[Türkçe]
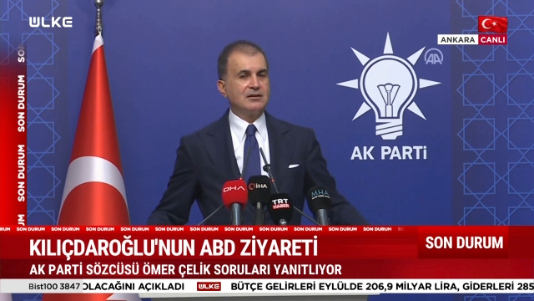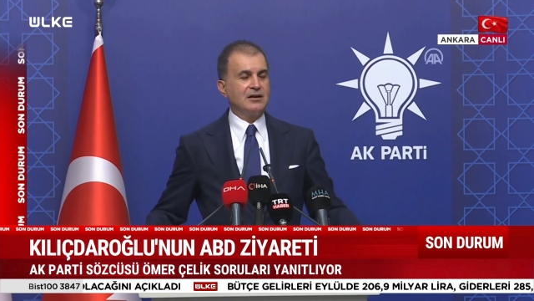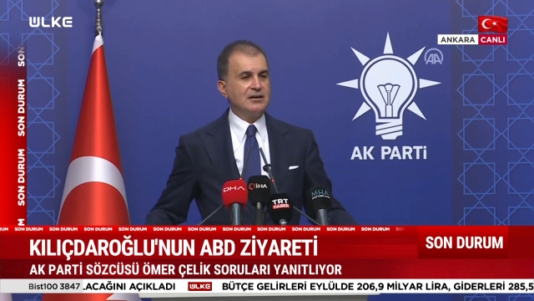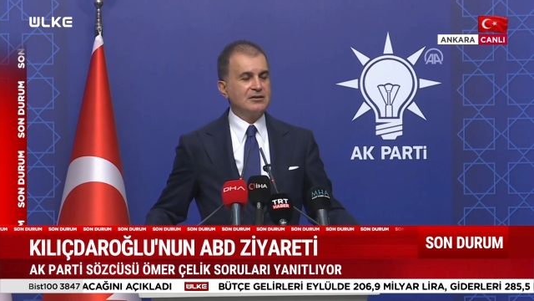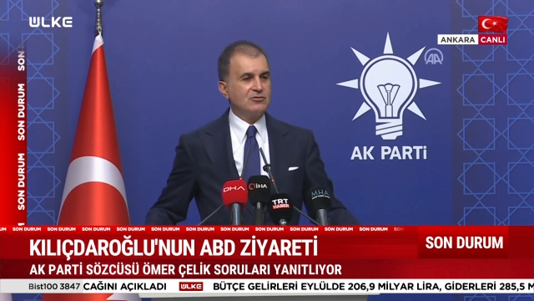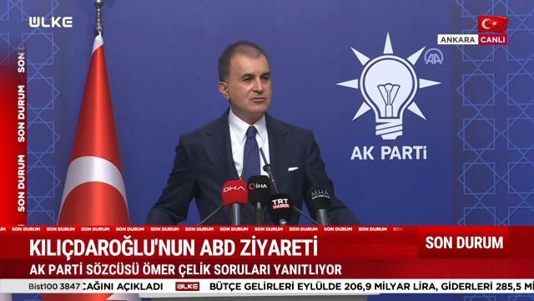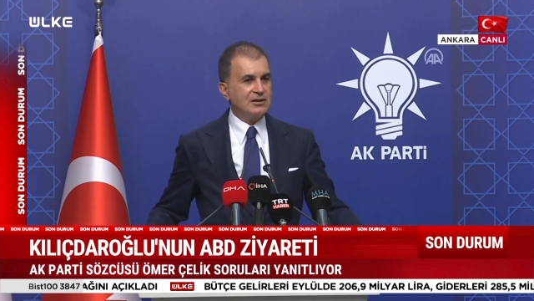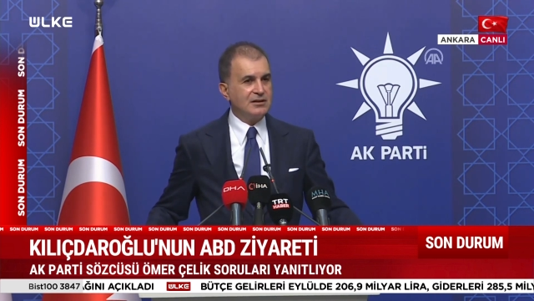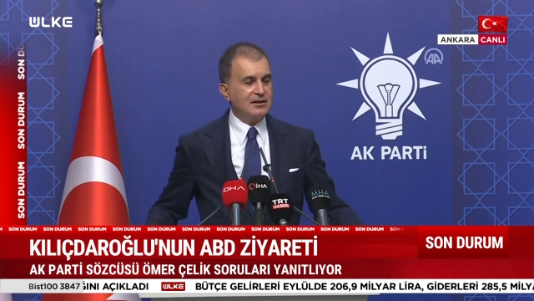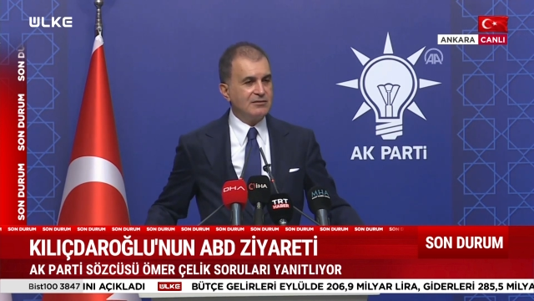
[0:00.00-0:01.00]
kanaat
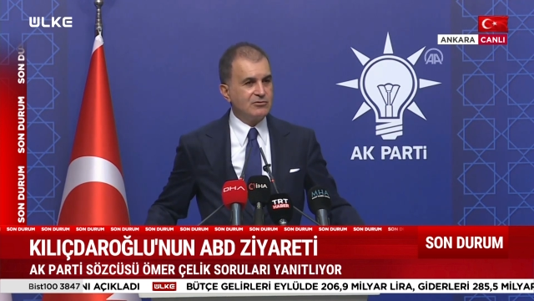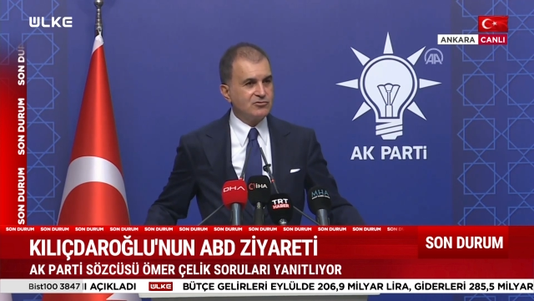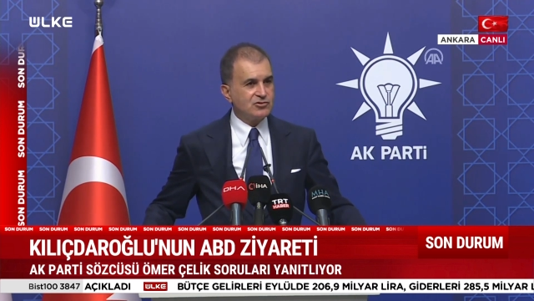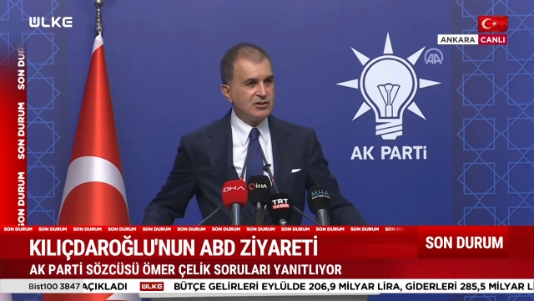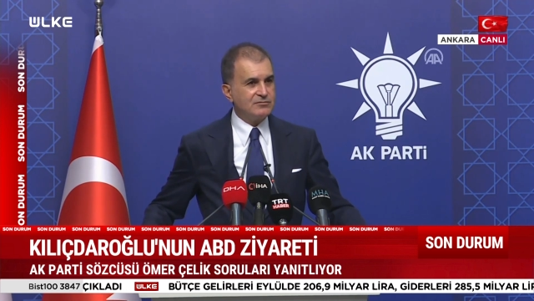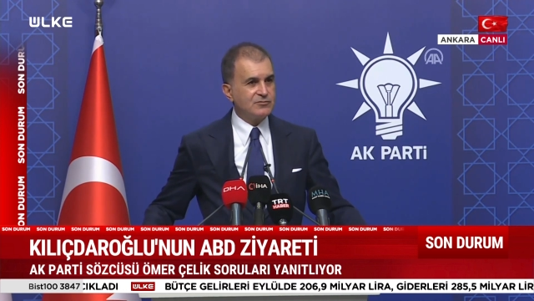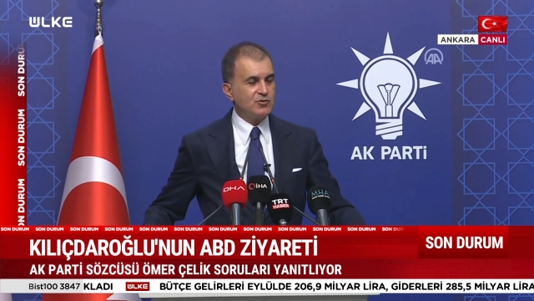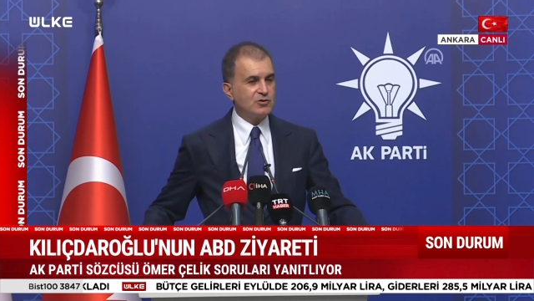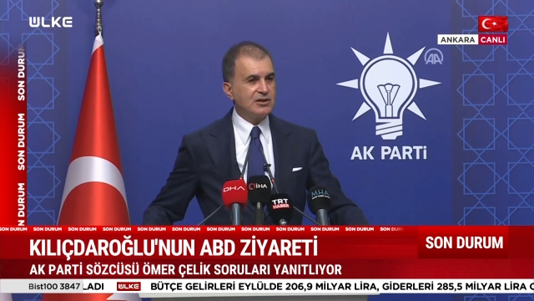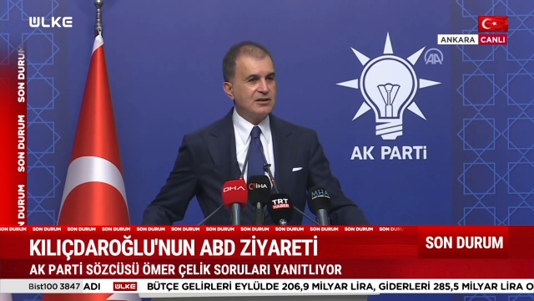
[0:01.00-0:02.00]
önderleriyle buluşacağım,
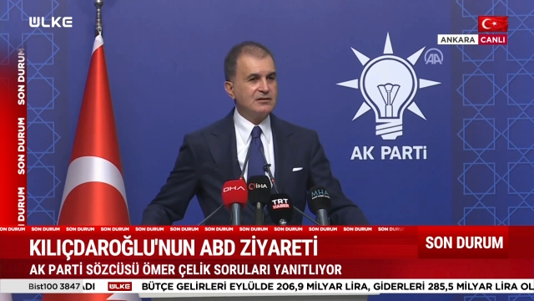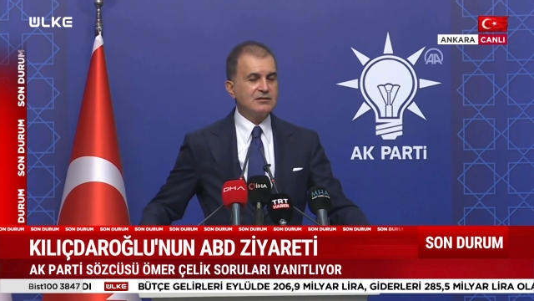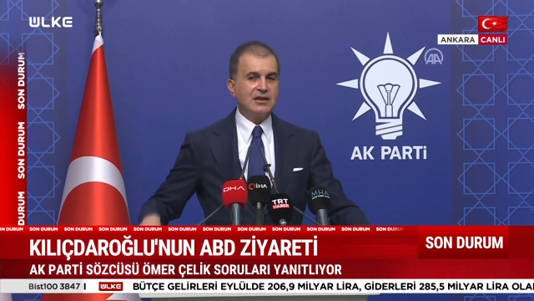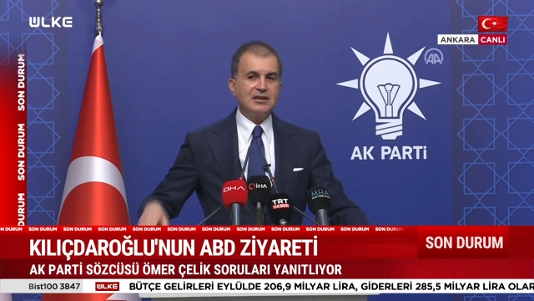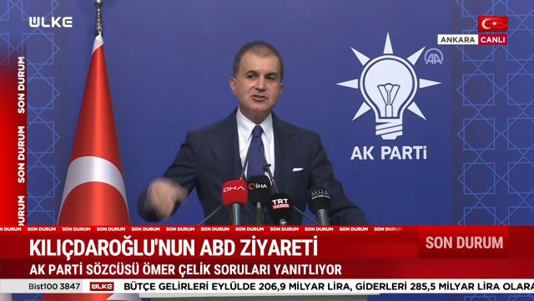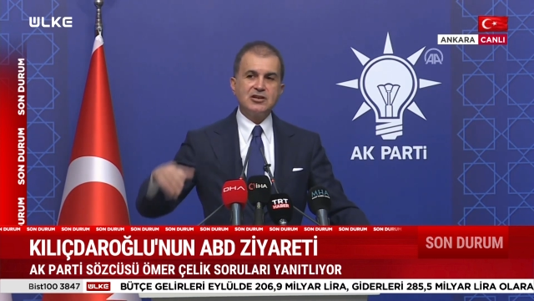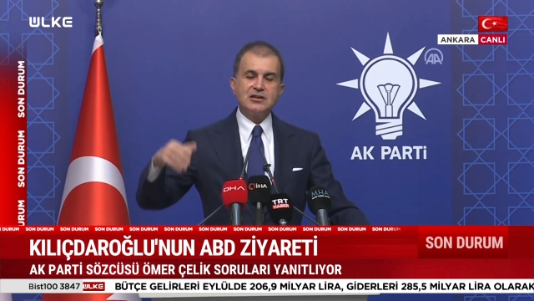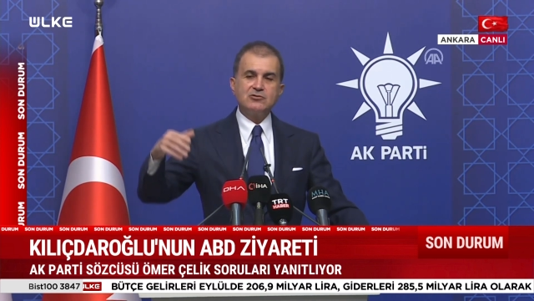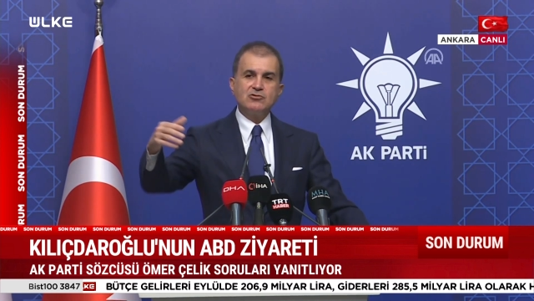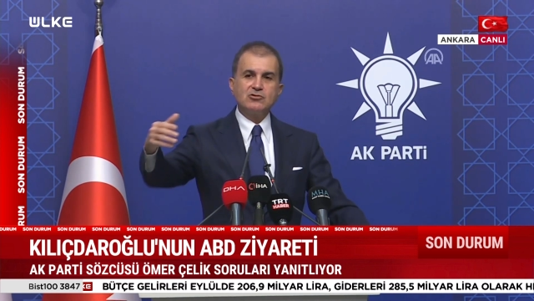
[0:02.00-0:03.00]
Türkiye'nin
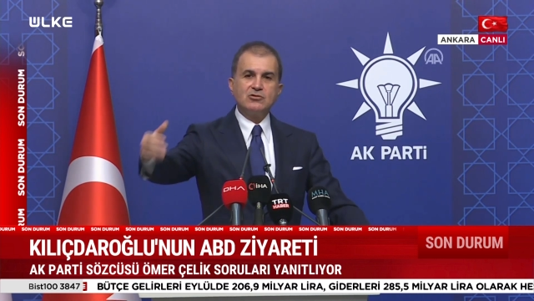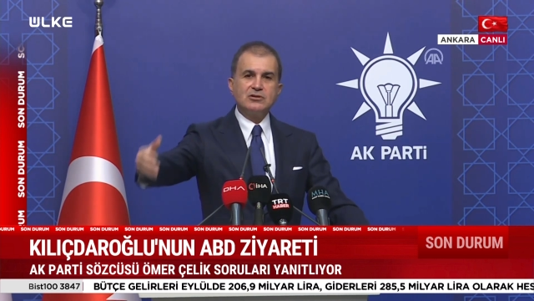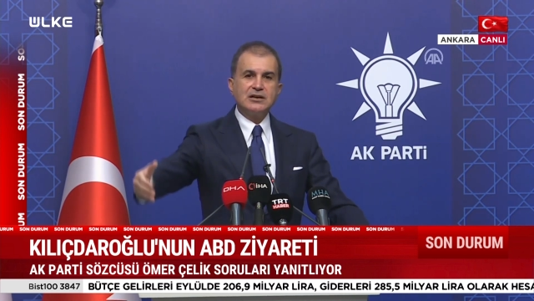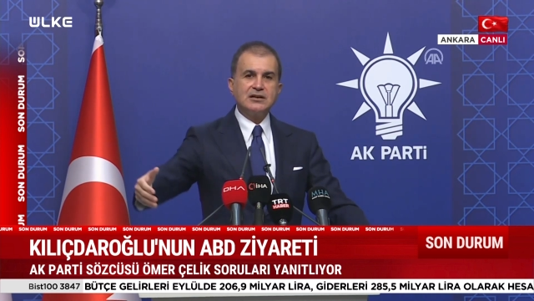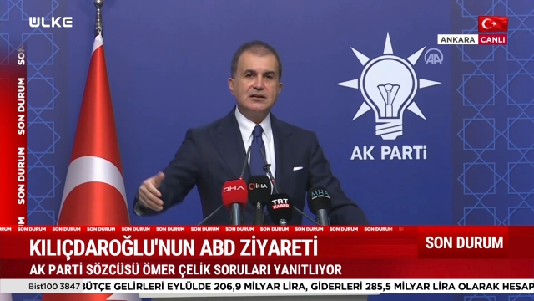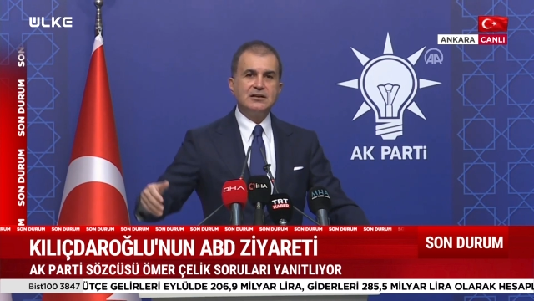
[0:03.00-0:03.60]
geleceğine dönük olarak